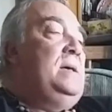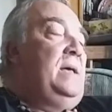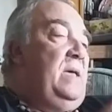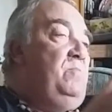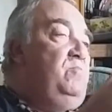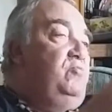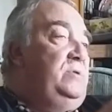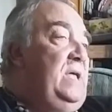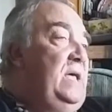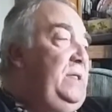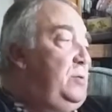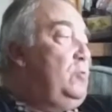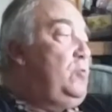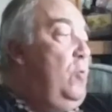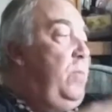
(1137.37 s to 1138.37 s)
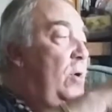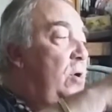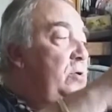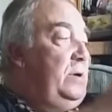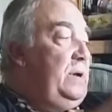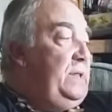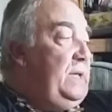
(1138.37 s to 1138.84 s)
Et Boudet se comprend
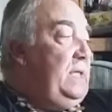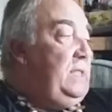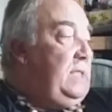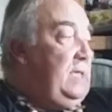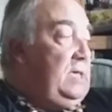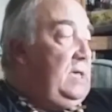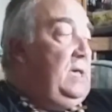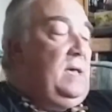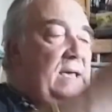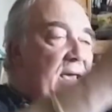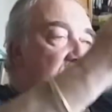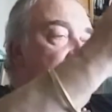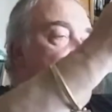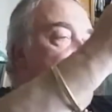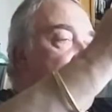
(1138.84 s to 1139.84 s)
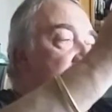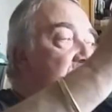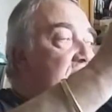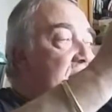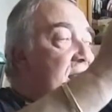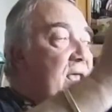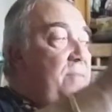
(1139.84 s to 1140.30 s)
dans les hérétiques, étant donné
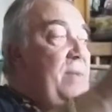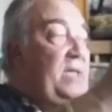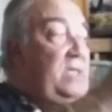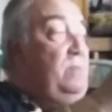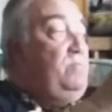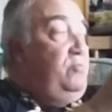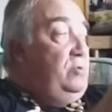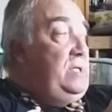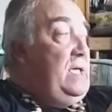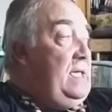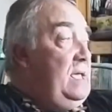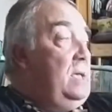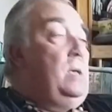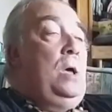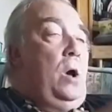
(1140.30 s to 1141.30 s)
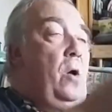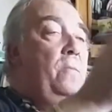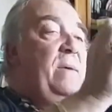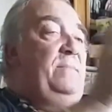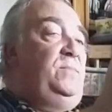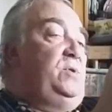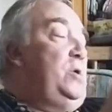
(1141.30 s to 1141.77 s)
qu'il y a marqué Boudet en
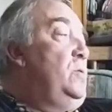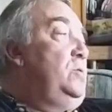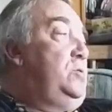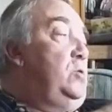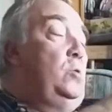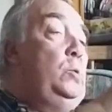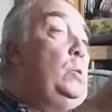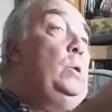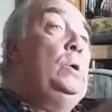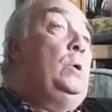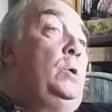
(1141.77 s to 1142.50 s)
même temps que,